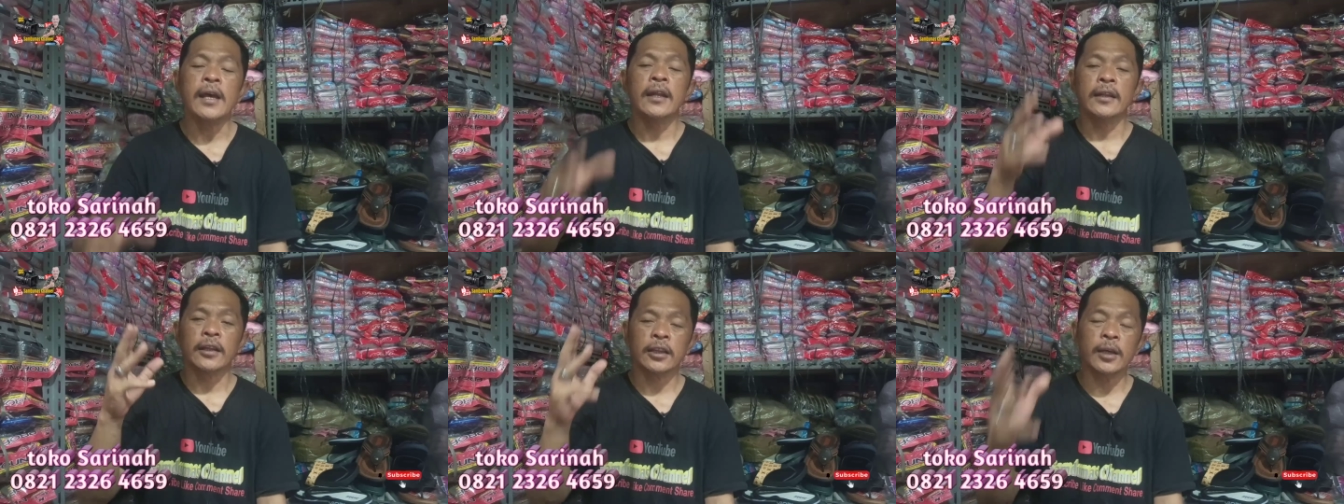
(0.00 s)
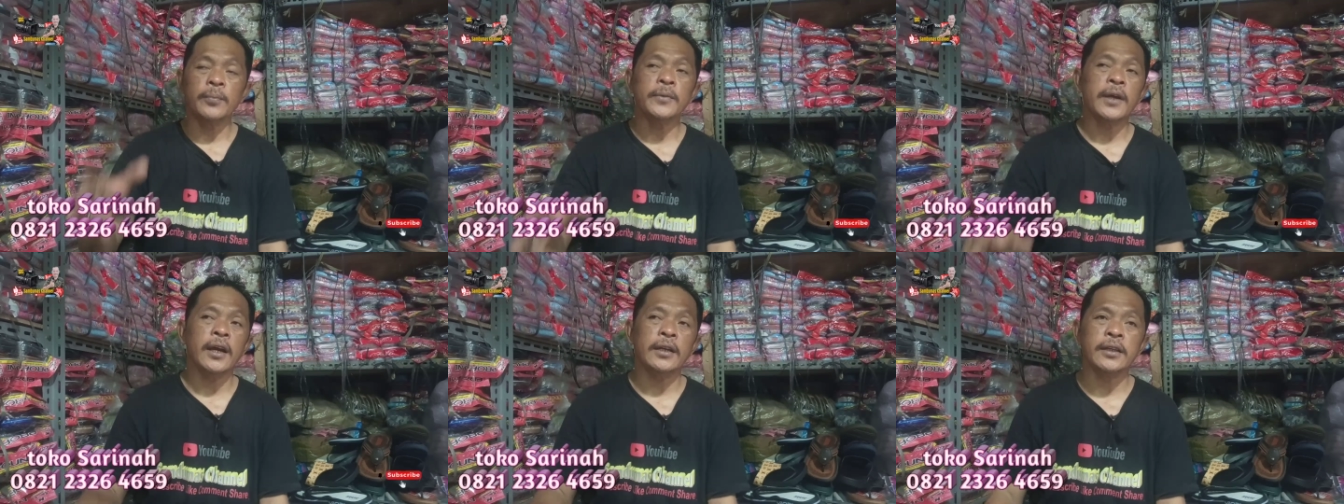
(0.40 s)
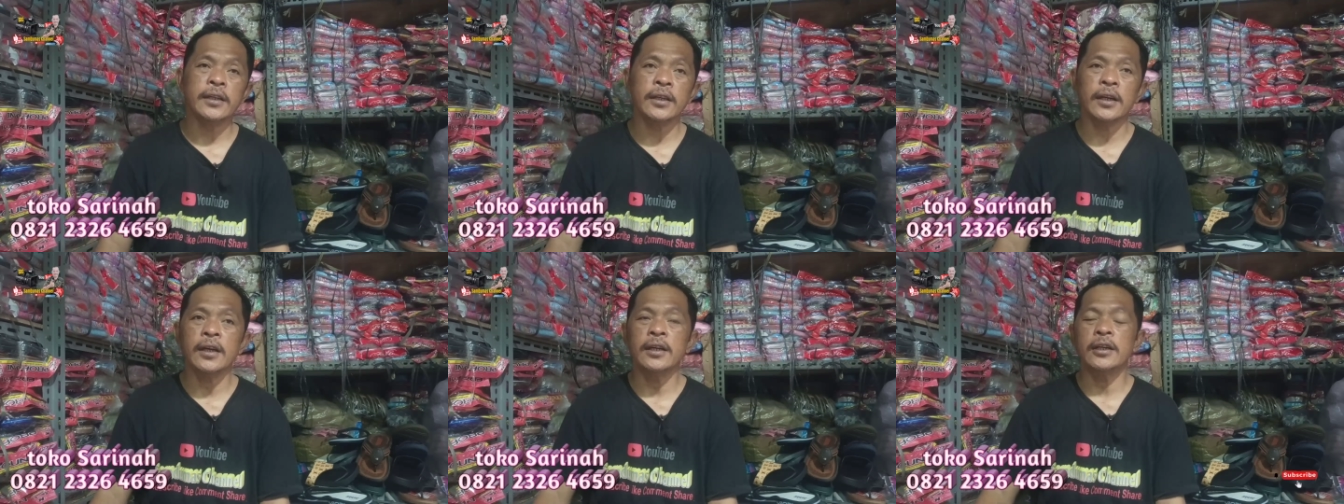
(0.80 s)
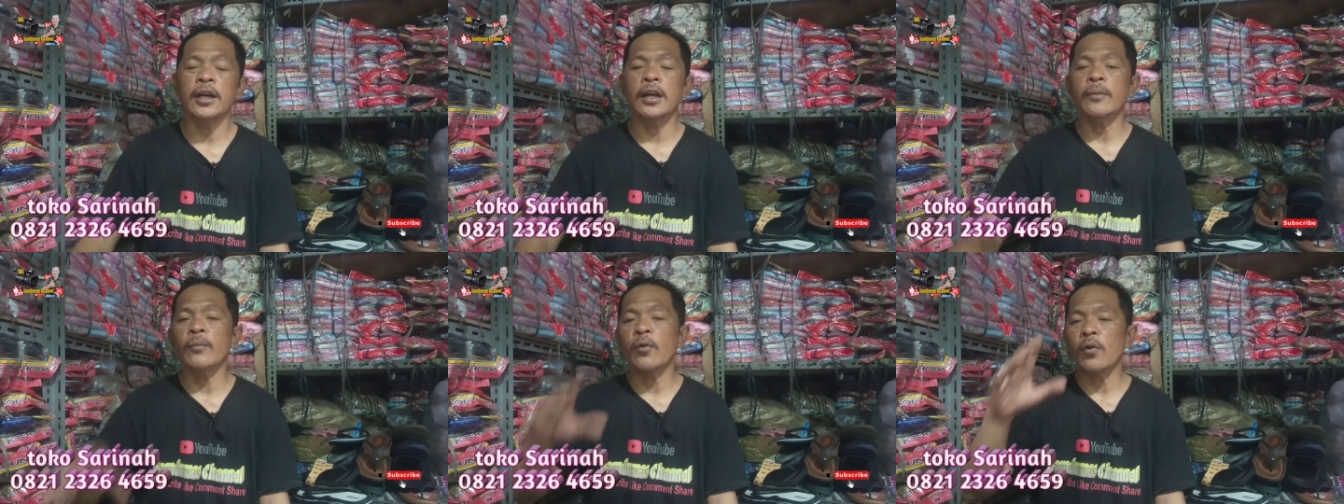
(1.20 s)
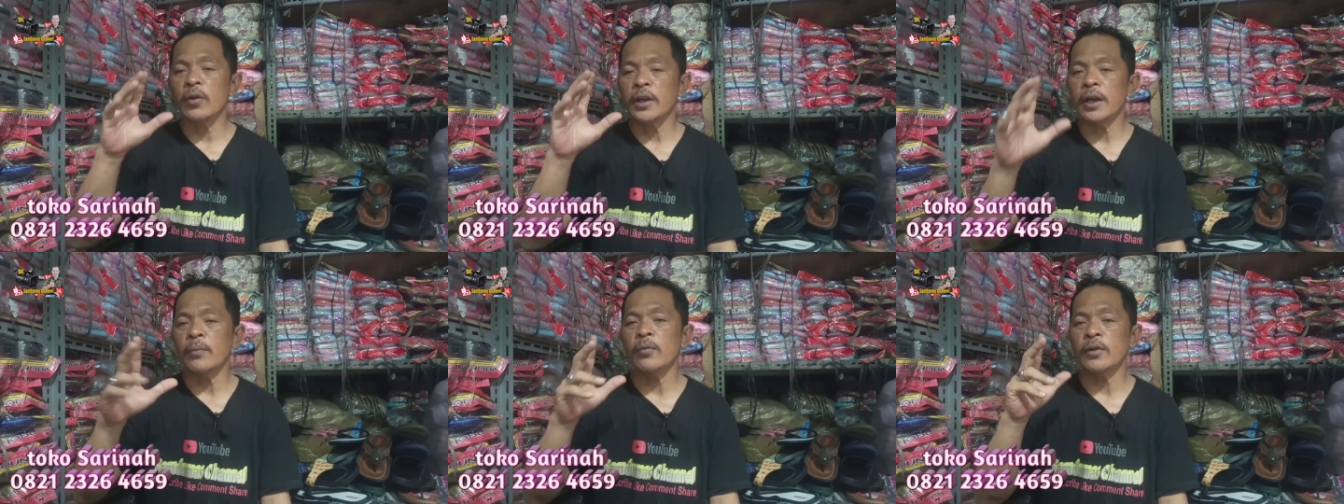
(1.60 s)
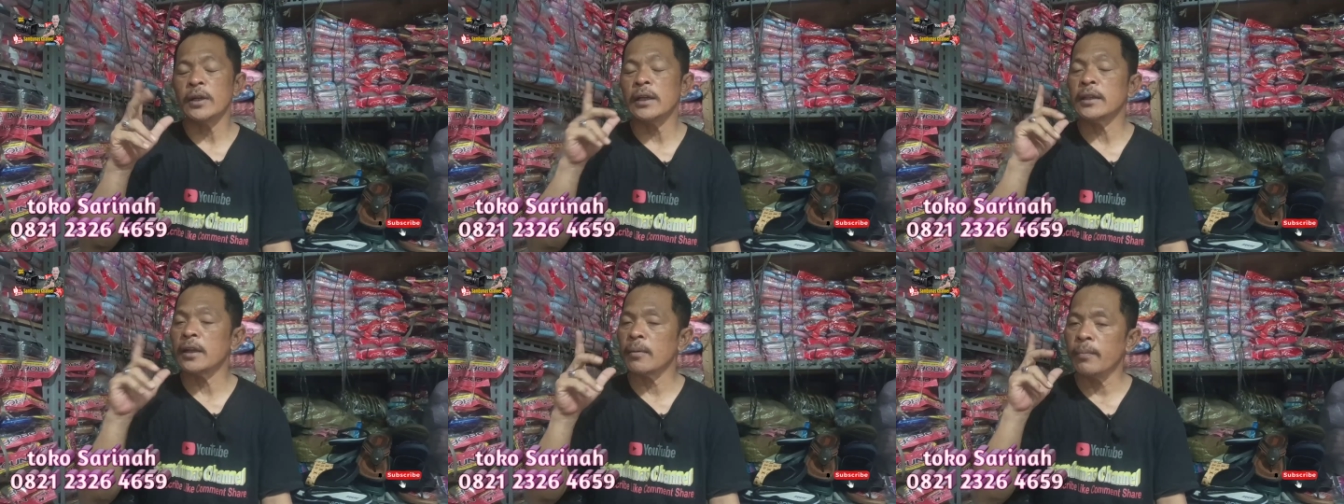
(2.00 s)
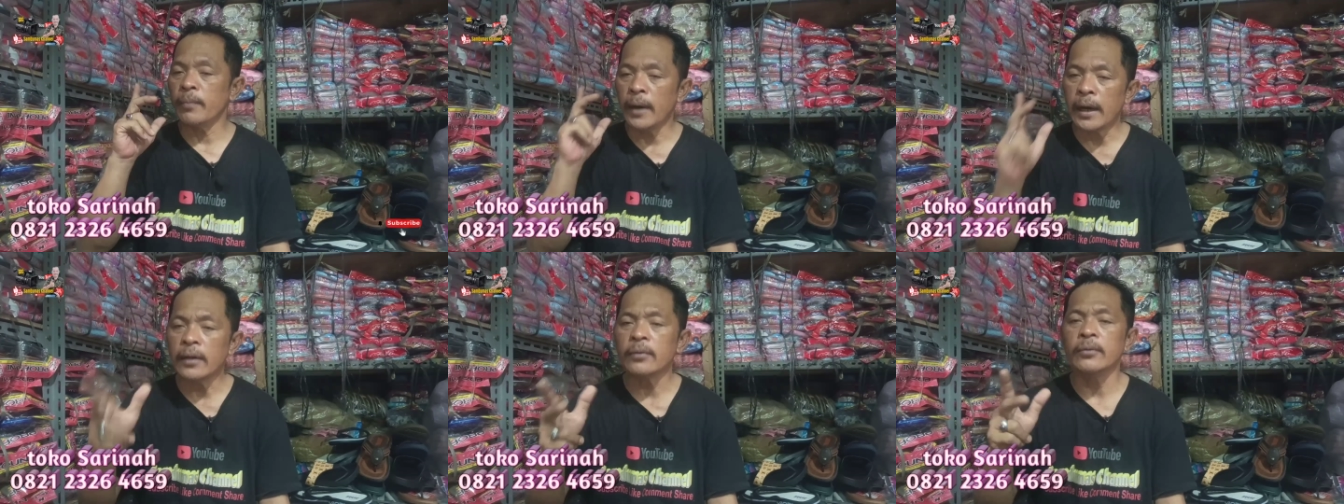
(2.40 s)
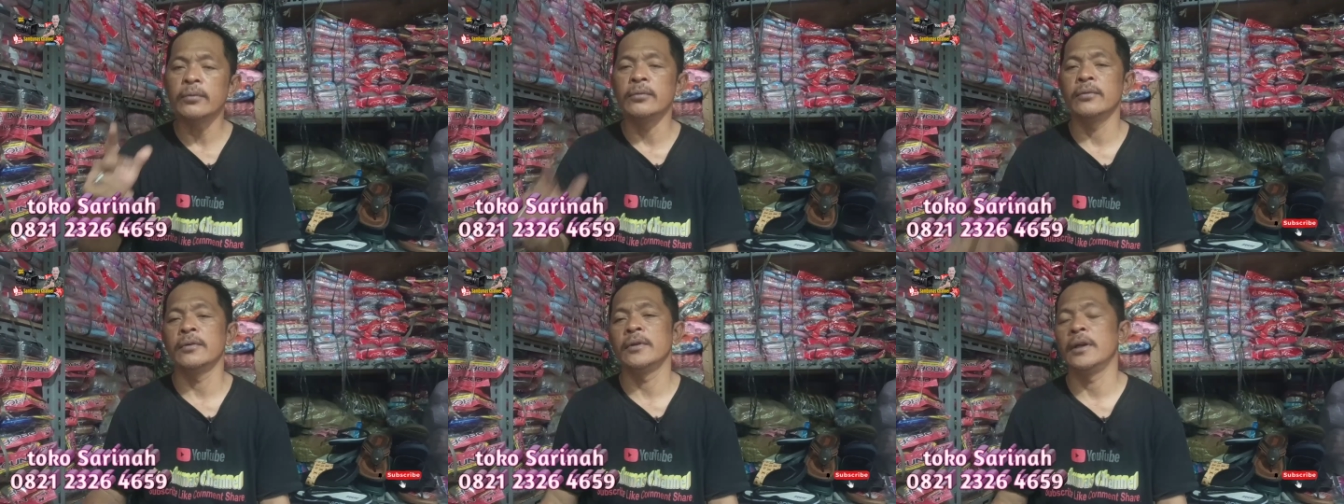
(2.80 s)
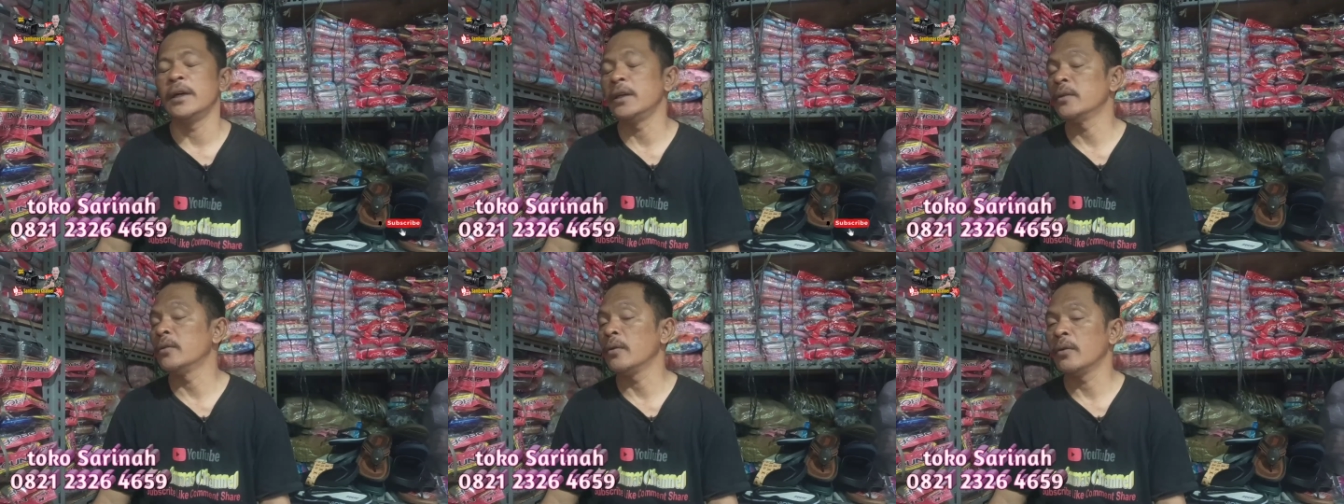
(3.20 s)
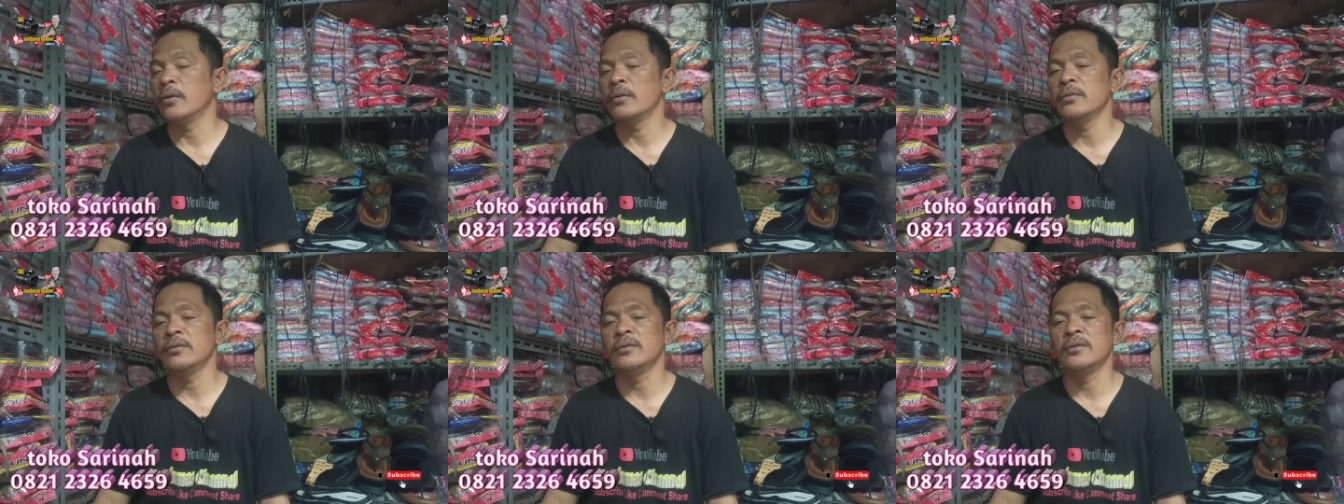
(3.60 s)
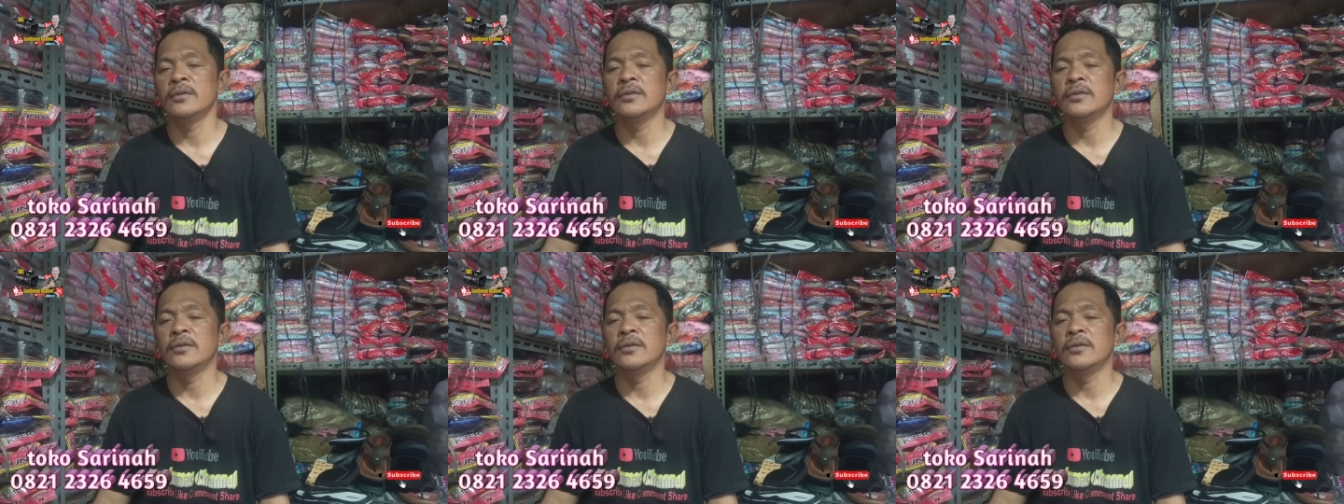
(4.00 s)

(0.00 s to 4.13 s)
tetap dihadirkan dengan model-model terbaru dari toko